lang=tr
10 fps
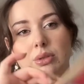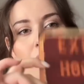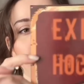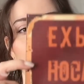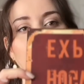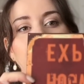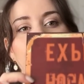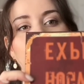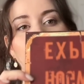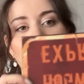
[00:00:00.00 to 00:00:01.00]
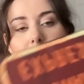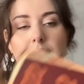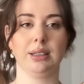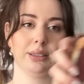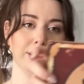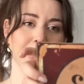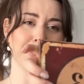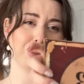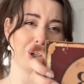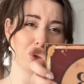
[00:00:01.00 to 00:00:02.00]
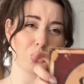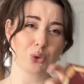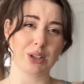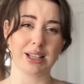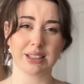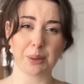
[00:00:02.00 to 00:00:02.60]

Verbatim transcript: Hop bir de böyle. Bunlar çok güzeldi.